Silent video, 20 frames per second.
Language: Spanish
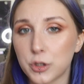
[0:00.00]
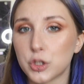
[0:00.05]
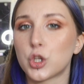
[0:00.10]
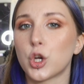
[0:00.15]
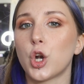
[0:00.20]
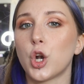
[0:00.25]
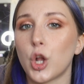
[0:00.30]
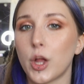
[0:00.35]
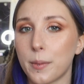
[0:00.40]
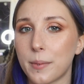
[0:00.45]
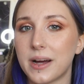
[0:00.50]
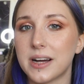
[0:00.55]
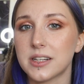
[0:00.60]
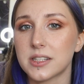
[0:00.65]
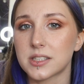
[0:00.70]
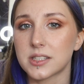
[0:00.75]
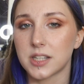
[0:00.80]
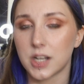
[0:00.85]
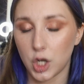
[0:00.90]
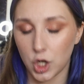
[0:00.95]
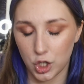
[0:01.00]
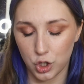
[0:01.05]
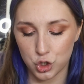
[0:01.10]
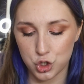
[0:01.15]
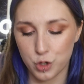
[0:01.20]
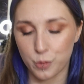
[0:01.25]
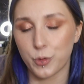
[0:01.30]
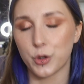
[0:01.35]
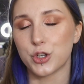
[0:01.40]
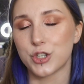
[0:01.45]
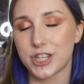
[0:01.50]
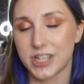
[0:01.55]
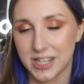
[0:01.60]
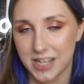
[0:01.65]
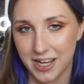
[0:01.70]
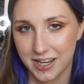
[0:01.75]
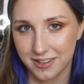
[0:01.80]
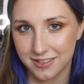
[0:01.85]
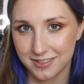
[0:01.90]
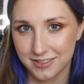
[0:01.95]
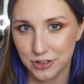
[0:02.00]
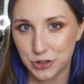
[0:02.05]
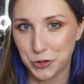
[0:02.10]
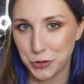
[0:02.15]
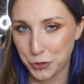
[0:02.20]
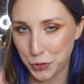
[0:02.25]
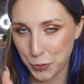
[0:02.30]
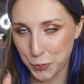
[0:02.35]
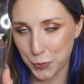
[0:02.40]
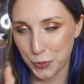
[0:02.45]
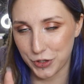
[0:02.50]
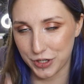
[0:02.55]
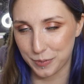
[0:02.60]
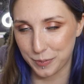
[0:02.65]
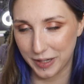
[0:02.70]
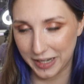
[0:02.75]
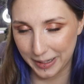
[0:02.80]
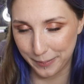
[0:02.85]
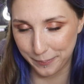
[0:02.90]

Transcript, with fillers: Pero todo lo demás os lo puedo enseñar. Don't Worry Be